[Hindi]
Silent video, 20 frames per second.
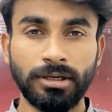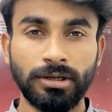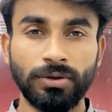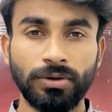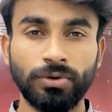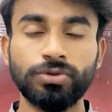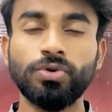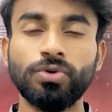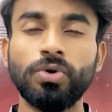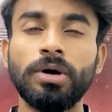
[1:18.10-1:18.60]

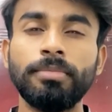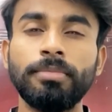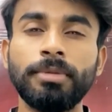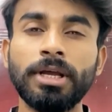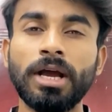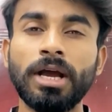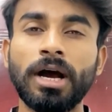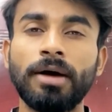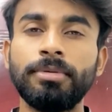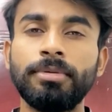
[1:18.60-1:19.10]
उसको
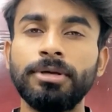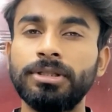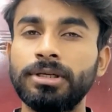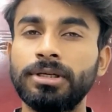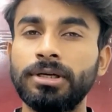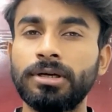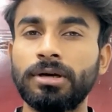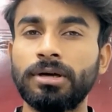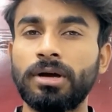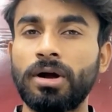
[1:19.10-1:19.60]
हमने अभी
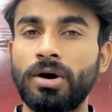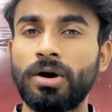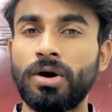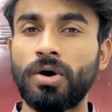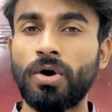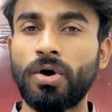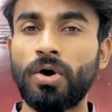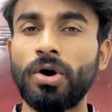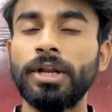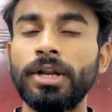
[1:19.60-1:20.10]
तक
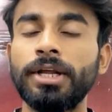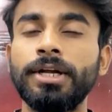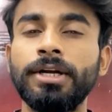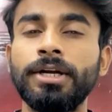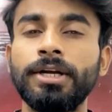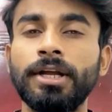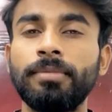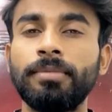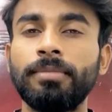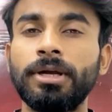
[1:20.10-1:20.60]
ऑल
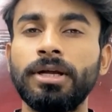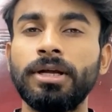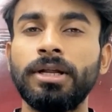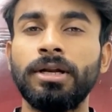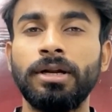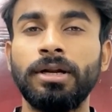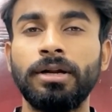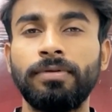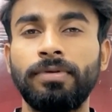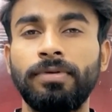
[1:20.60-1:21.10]
इंडिया में
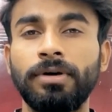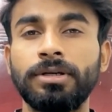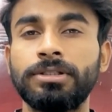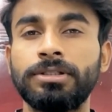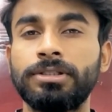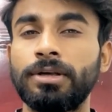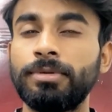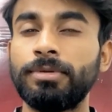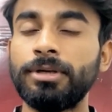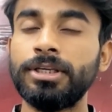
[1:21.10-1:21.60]
लगभग
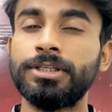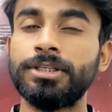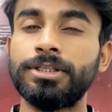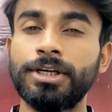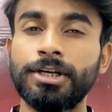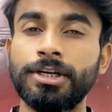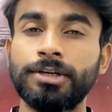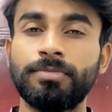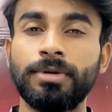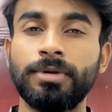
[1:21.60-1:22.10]
सभी
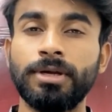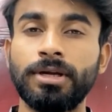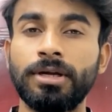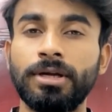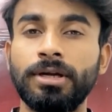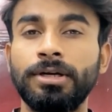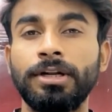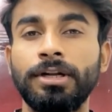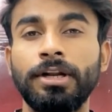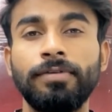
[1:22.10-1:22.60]
स्टेट
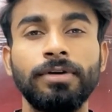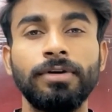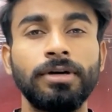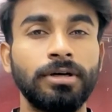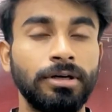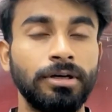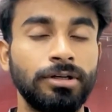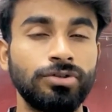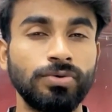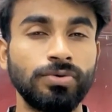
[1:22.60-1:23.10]
में डिलीवर
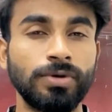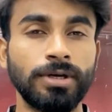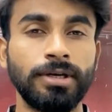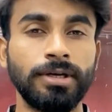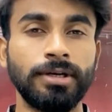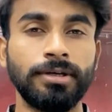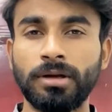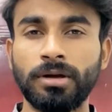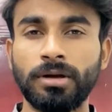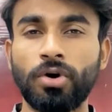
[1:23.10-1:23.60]
कर चुके
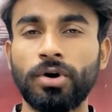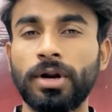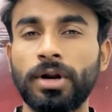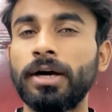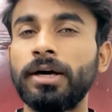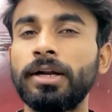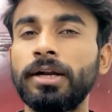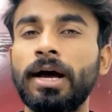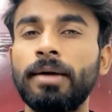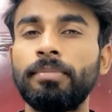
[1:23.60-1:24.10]
हैं और
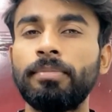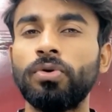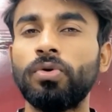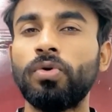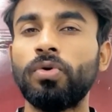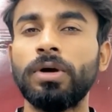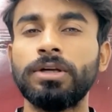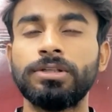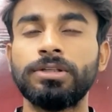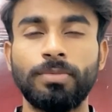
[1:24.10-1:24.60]
अगर आप
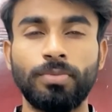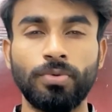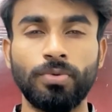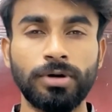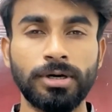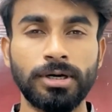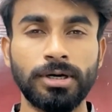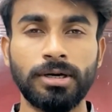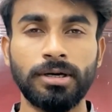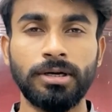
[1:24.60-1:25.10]
लोगों का
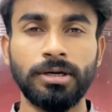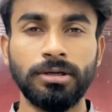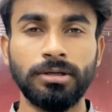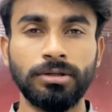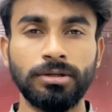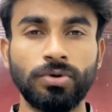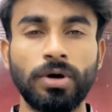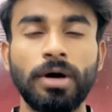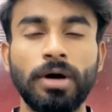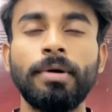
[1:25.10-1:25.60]
सपोर्ट रहा
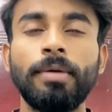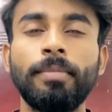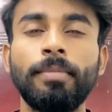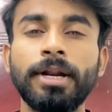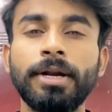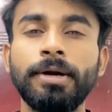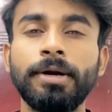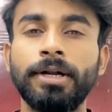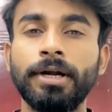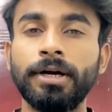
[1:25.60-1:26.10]
तो हम
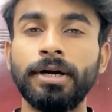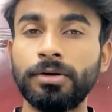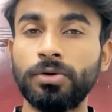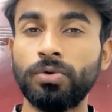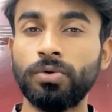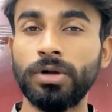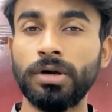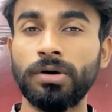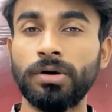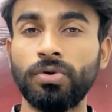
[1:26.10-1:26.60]
हमारे डक्ट
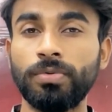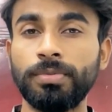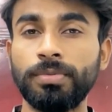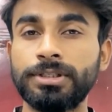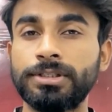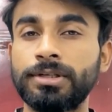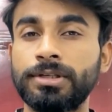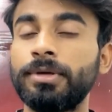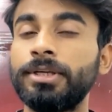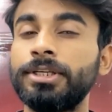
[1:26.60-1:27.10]
कूलर को भी
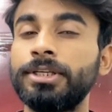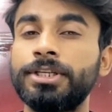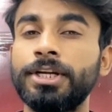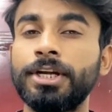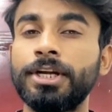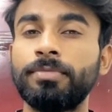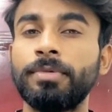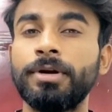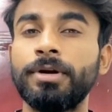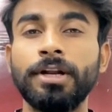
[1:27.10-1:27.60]
सभी
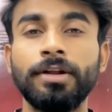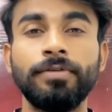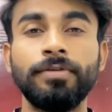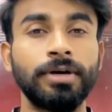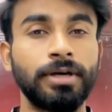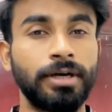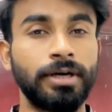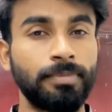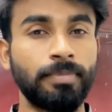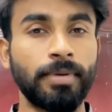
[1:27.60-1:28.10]
स्टेट में डिलीवर
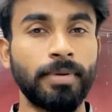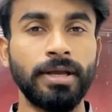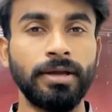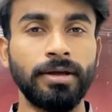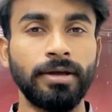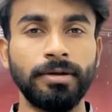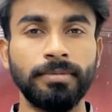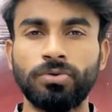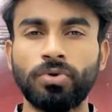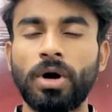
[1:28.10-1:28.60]
कर
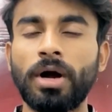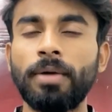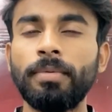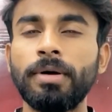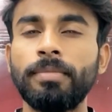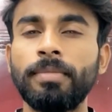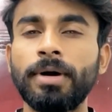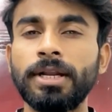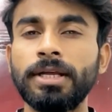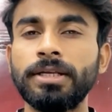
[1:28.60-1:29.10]
पाएंगे तो हम
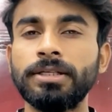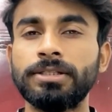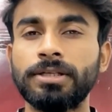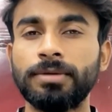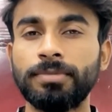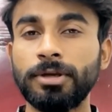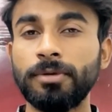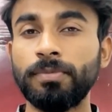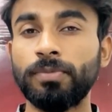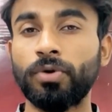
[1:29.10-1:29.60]
हमारे
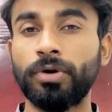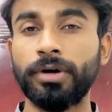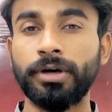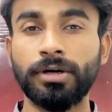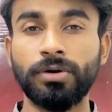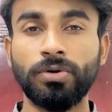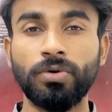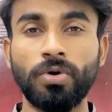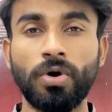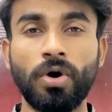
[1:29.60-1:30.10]
सभी
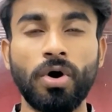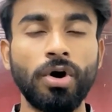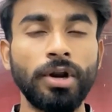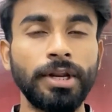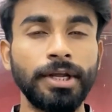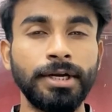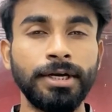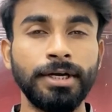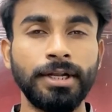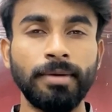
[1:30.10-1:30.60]
प्रोडक्ट को ऑल
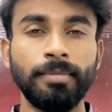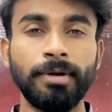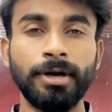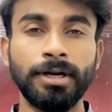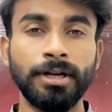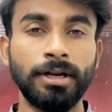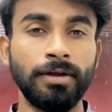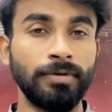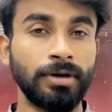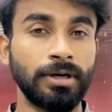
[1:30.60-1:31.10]
इंडिया में
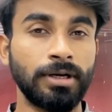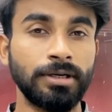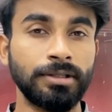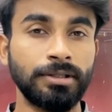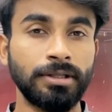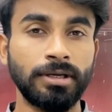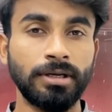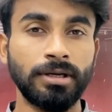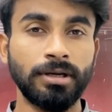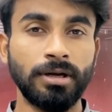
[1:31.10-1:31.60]
डिलीवर
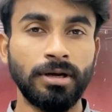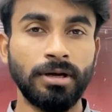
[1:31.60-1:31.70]
करते हैं